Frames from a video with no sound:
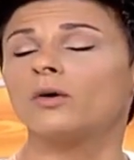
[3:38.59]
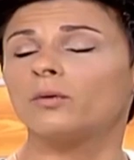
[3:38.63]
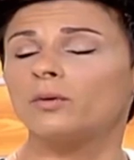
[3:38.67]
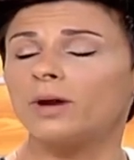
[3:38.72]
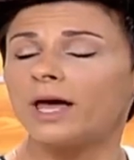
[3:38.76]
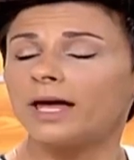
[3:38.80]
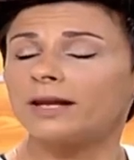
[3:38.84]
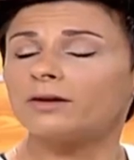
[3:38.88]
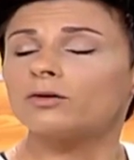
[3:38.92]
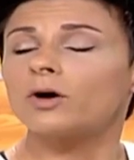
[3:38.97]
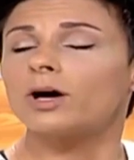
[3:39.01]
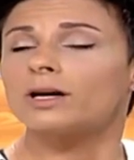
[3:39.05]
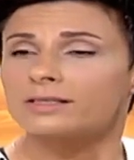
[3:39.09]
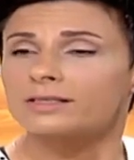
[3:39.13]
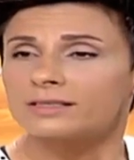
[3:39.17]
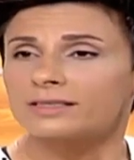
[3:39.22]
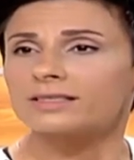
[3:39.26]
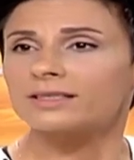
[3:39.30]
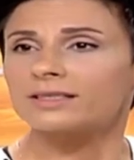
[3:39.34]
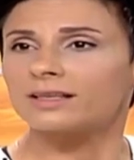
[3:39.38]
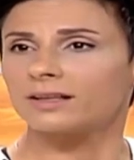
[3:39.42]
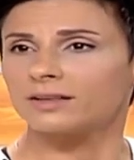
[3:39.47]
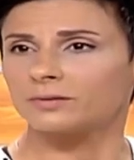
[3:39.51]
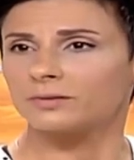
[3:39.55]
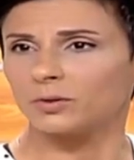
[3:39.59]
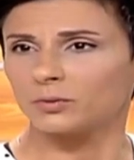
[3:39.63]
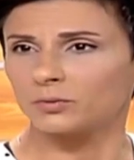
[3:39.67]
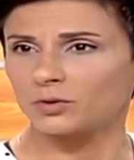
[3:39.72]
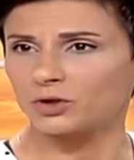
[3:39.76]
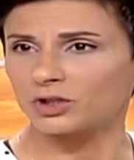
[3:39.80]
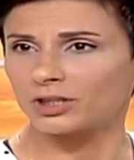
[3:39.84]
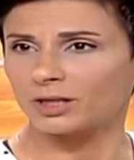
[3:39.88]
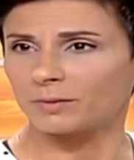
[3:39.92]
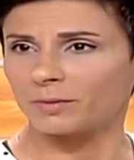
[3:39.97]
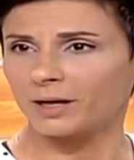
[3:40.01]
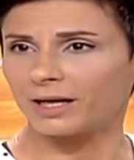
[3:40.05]
ولانه اصلا
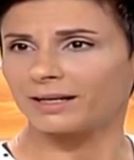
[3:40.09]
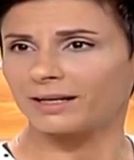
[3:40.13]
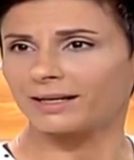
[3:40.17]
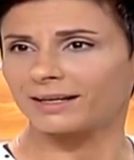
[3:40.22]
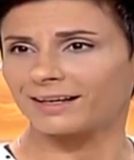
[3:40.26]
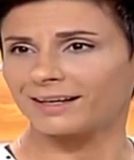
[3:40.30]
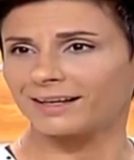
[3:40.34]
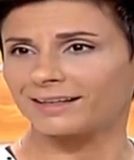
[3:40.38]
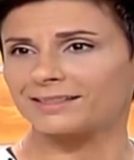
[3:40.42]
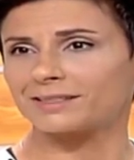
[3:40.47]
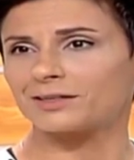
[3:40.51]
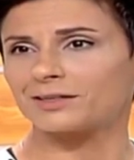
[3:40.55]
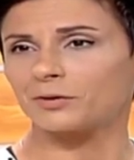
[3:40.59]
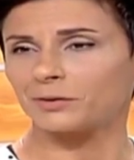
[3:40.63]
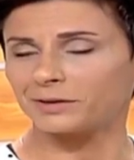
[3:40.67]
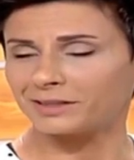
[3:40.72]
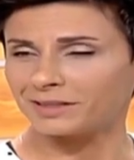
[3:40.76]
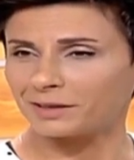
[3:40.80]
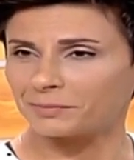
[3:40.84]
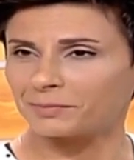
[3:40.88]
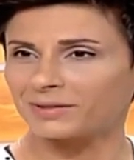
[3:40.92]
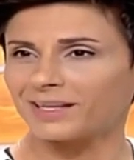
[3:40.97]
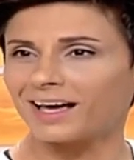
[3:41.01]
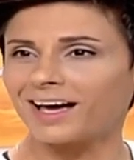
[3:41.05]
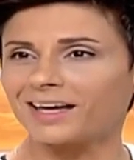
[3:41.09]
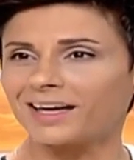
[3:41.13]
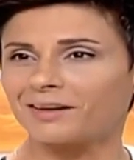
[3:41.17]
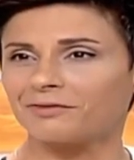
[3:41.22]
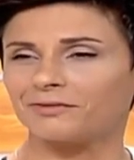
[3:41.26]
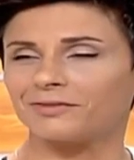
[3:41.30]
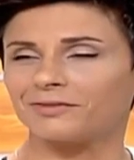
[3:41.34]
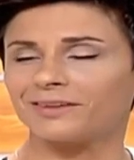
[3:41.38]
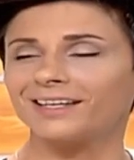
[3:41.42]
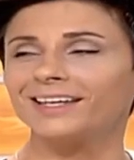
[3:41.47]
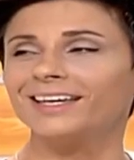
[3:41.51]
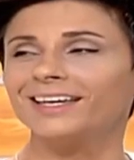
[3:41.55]
بمجتمعنا كاتيا وانت
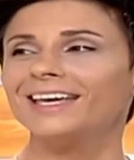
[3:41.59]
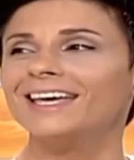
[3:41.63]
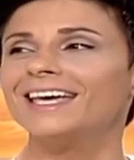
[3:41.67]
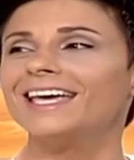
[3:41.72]
بتعرفي